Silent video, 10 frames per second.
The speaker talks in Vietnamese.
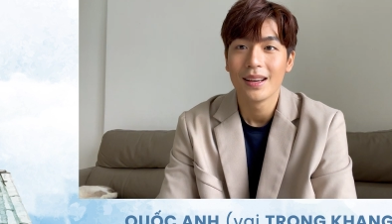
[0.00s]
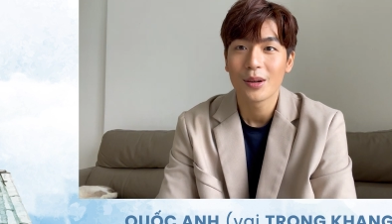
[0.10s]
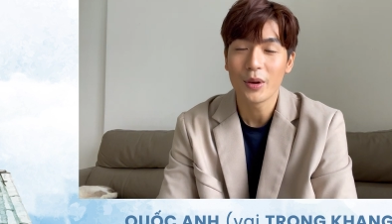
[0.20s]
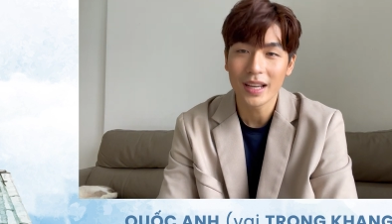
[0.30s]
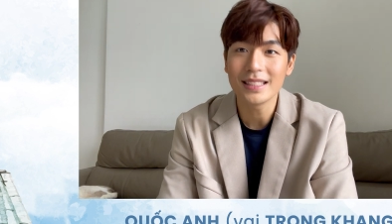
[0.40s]

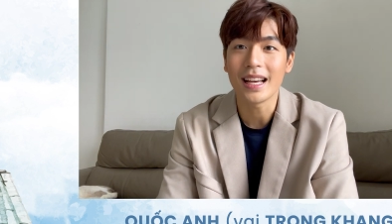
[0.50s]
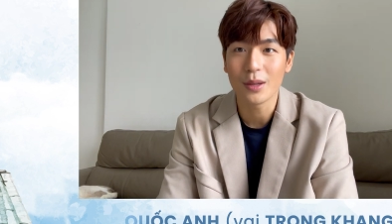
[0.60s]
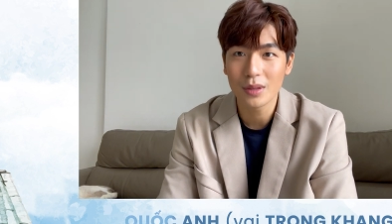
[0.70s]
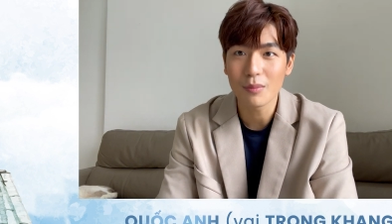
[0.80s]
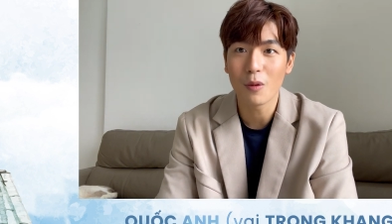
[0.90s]
Quý khán giả yêu
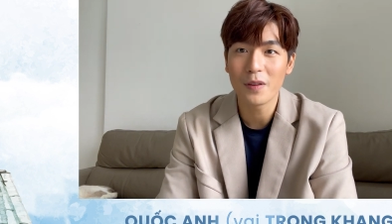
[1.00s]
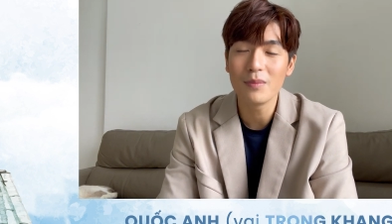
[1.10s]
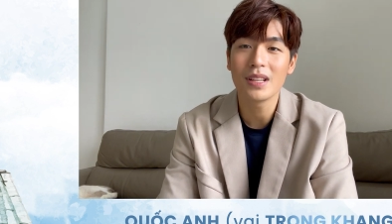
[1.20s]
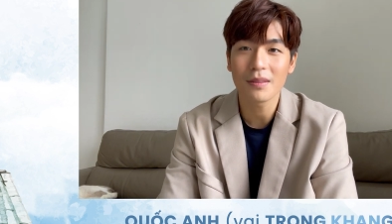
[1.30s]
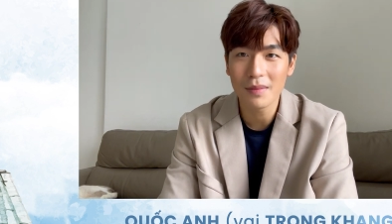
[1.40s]
thích bộ phim
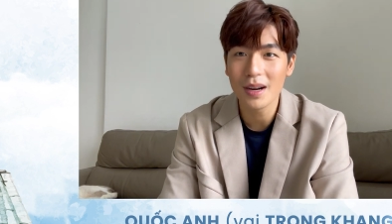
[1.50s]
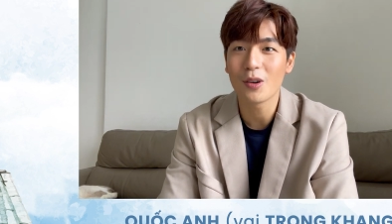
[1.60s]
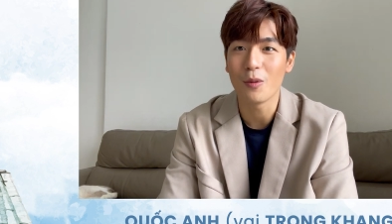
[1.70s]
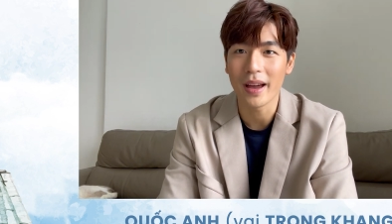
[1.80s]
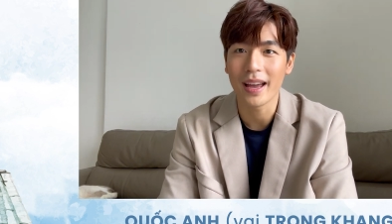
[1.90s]
Giấc mơ
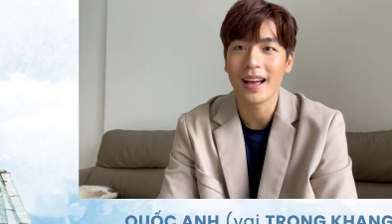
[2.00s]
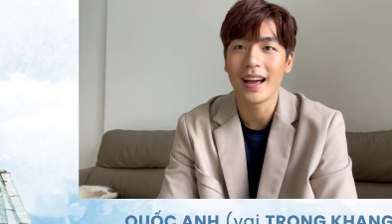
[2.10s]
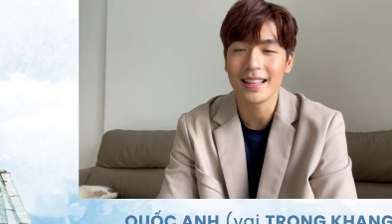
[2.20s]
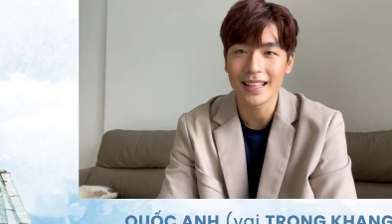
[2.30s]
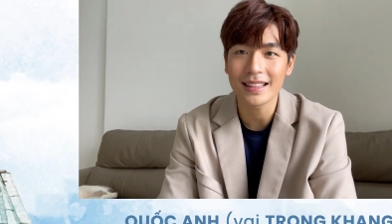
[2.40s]
của mẹ,
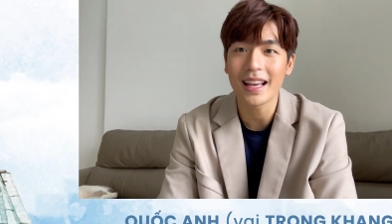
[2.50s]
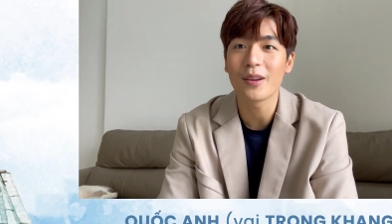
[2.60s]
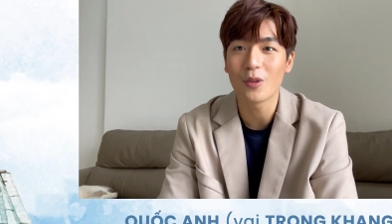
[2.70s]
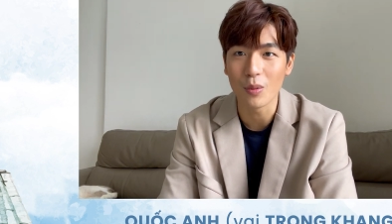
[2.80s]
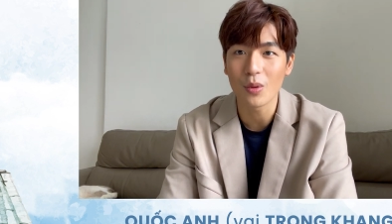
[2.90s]
hãy nhanh tay
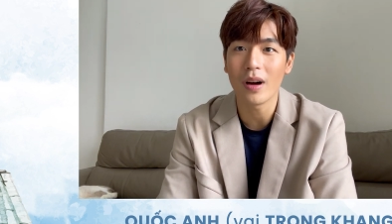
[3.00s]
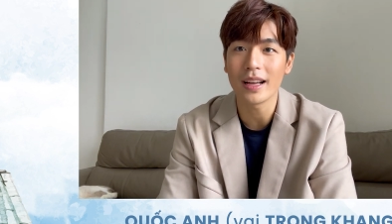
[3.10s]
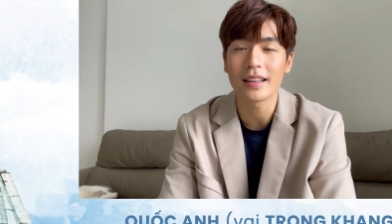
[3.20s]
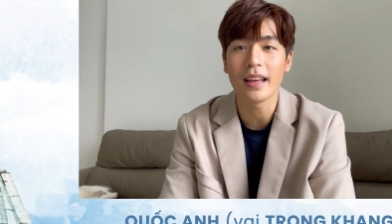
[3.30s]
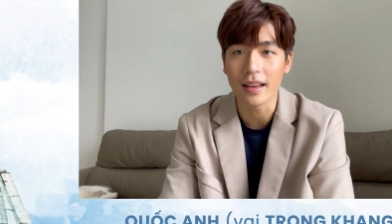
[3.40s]
cùng cô
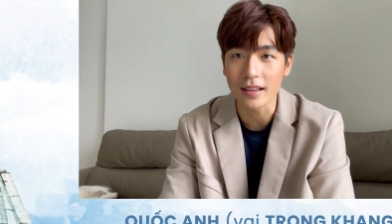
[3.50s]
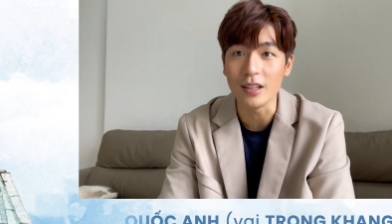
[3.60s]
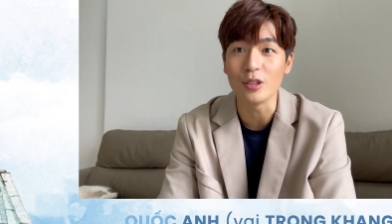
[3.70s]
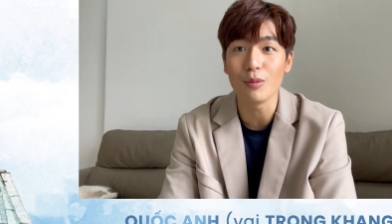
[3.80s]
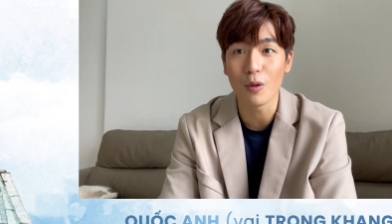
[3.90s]
Anh đề cử
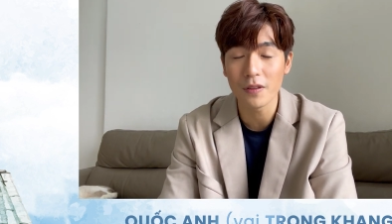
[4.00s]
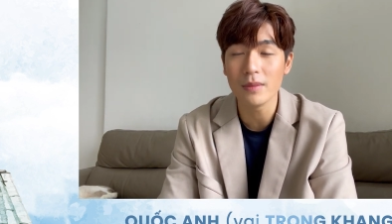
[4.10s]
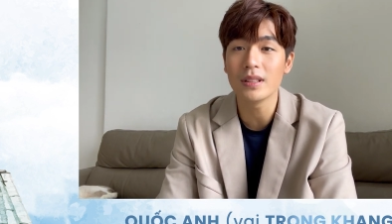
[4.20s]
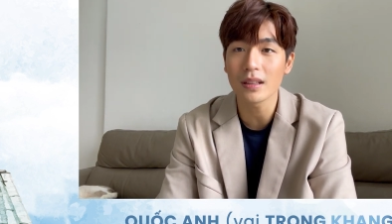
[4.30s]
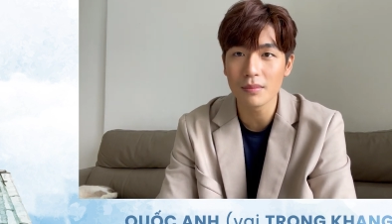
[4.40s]
cho bộ phim
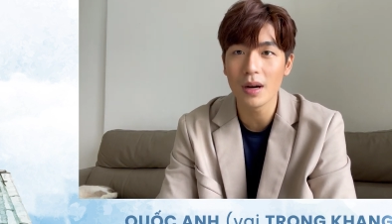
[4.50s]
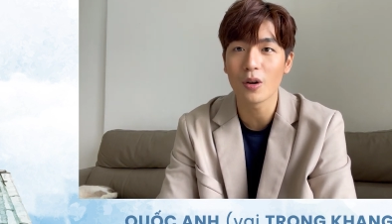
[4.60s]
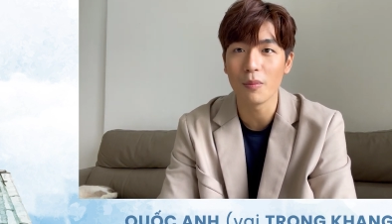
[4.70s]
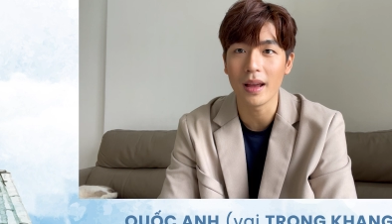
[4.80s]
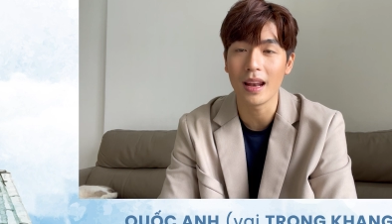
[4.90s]
Giấc mơ của
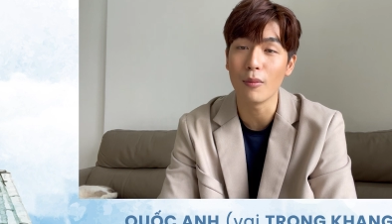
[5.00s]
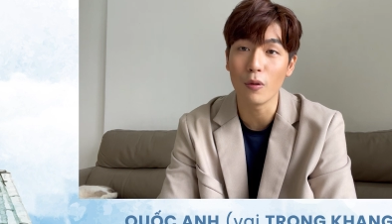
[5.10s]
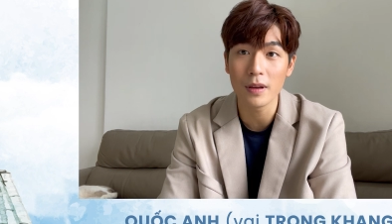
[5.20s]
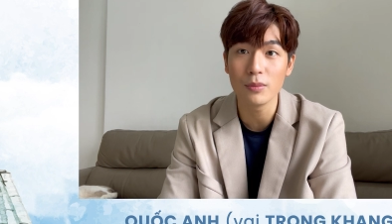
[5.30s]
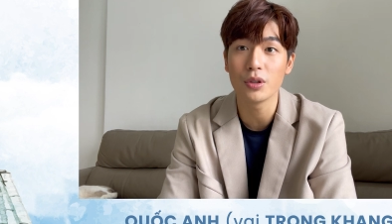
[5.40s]
mẹ là bộ
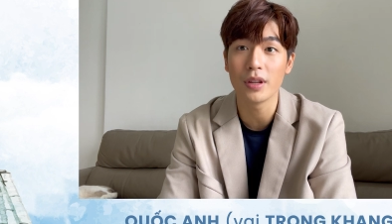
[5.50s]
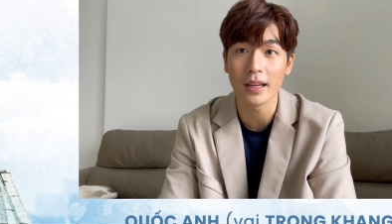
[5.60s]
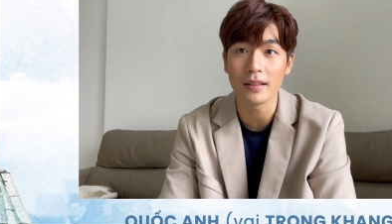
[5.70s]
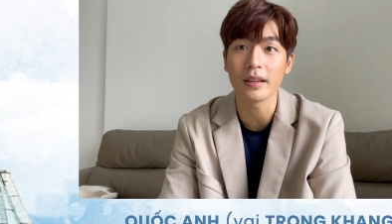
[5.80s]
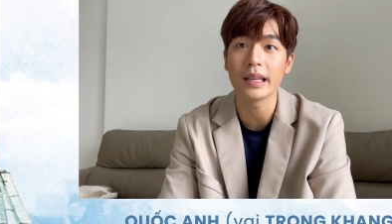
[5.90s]
phim truyền
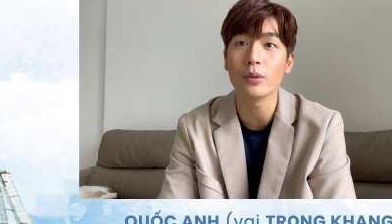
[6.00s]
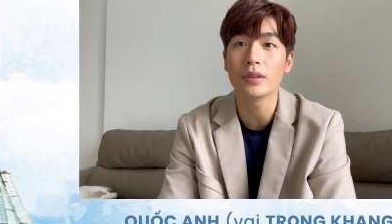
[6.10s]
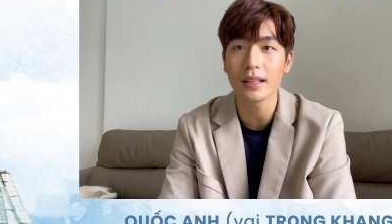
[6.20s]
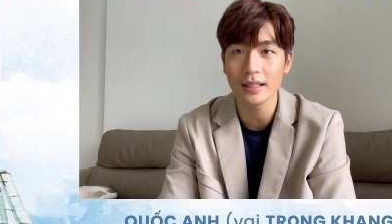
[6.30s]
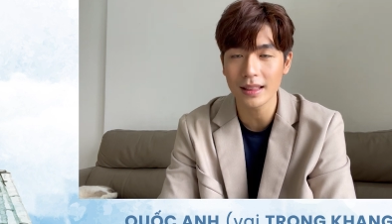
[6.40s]
hình được yêu
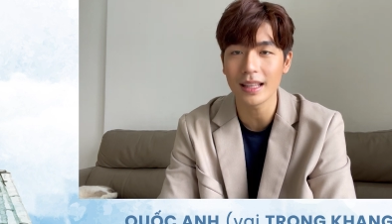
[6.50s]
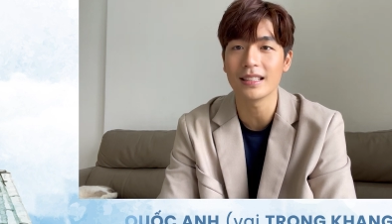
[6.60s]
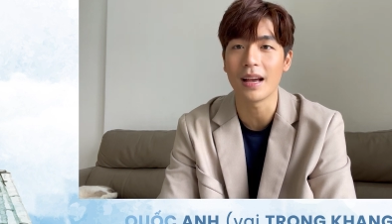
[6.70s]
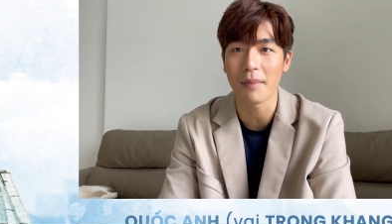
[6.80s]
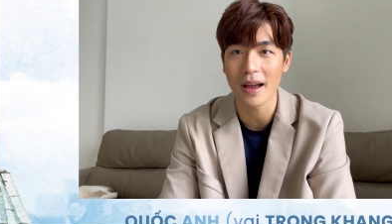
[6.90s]
thích nhất tại
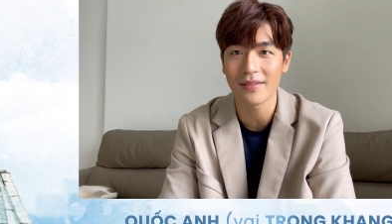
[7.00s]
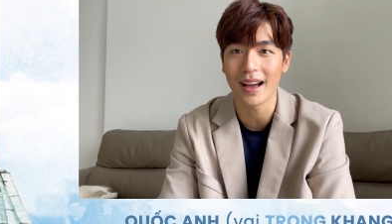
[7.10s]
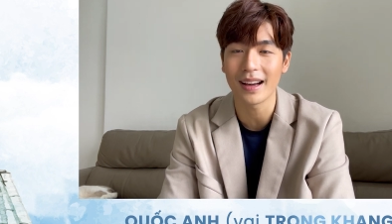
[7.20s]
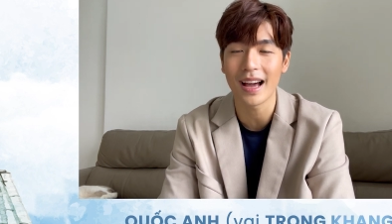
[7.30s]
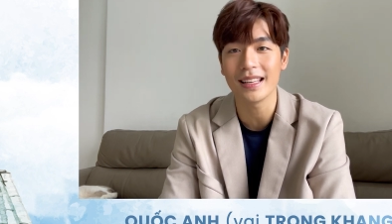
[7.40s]
giải Mai Vàng
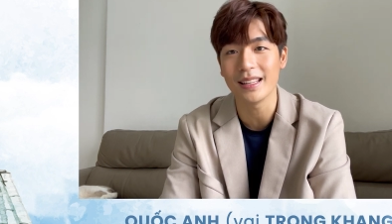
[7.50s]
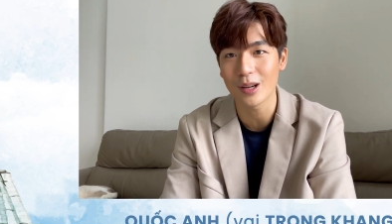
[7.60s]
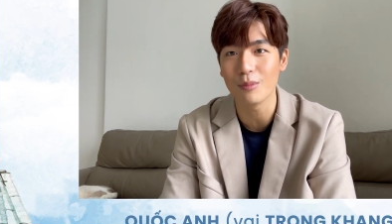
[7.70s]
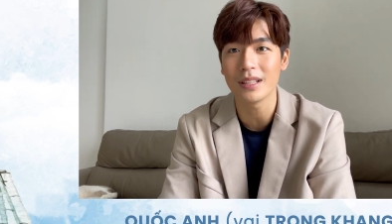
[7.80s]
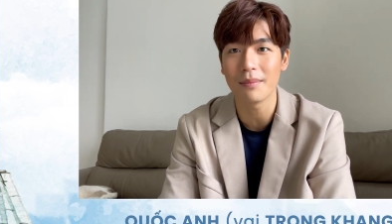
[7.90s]

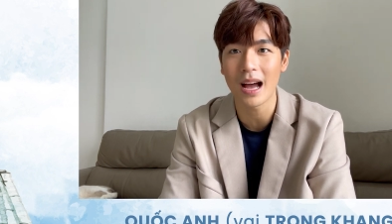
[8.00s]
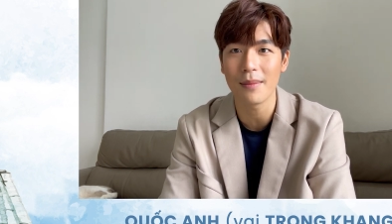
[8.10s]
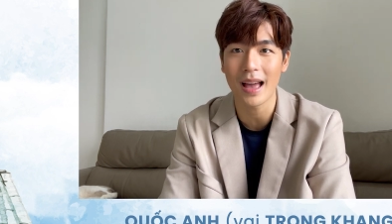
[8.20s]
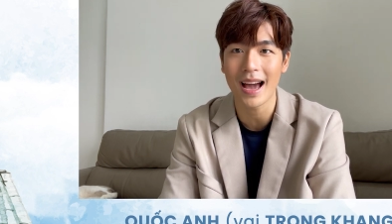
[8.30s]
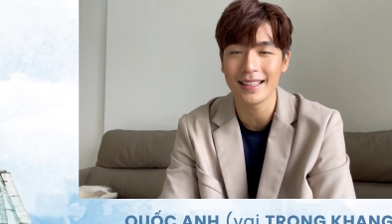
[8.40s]

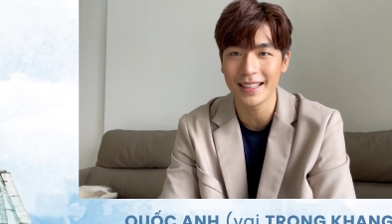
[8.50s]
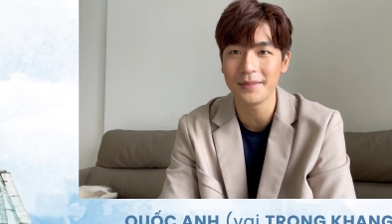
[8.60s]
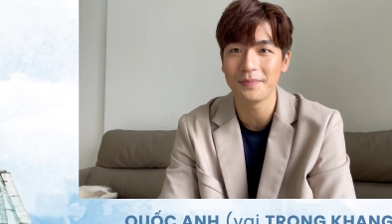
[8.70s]
2022 nhé.